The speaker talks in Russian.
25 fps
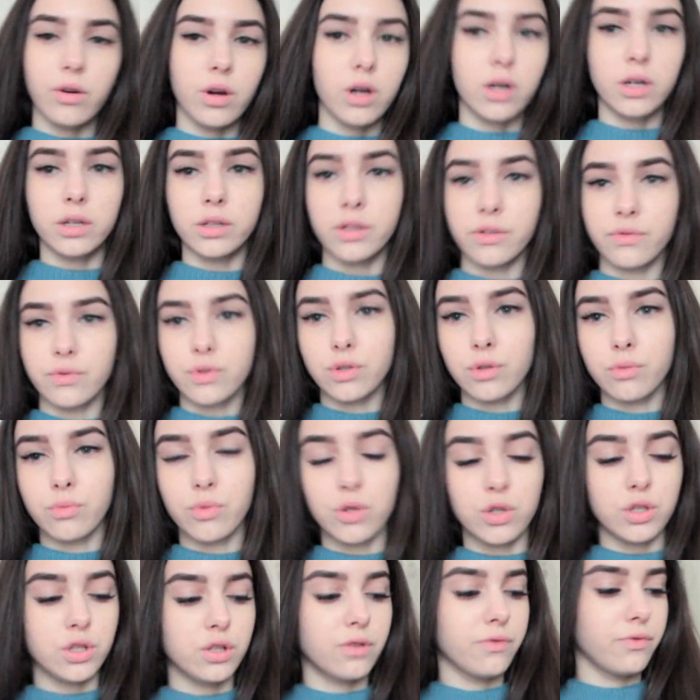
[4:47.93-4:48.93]
как это все
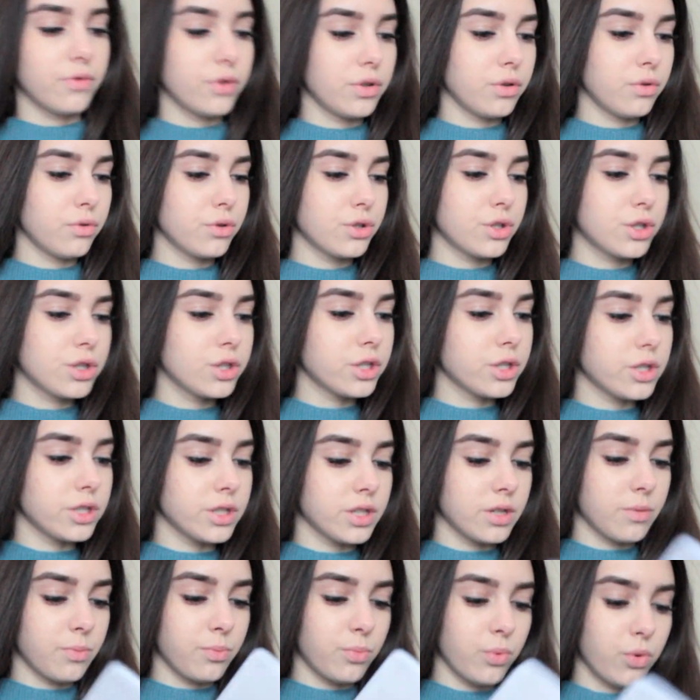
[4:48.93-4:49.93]
можно выучить и
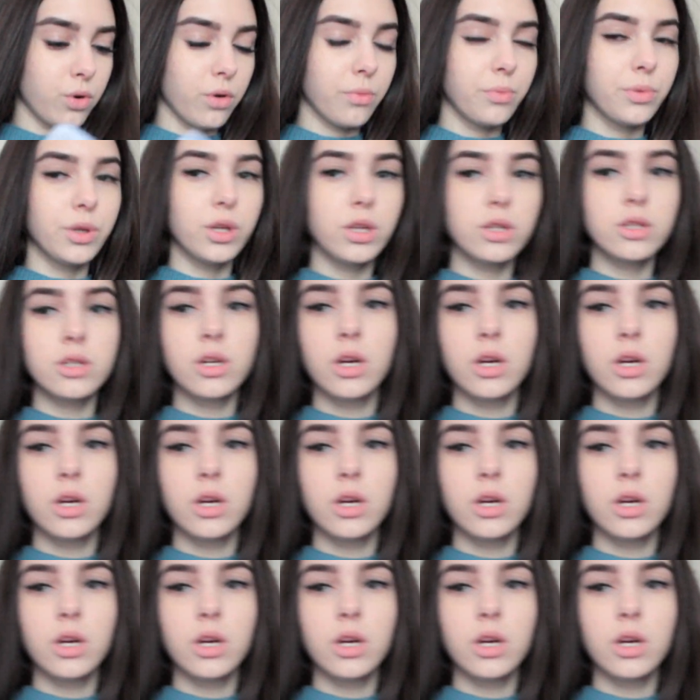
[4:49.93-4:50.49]
запомнить.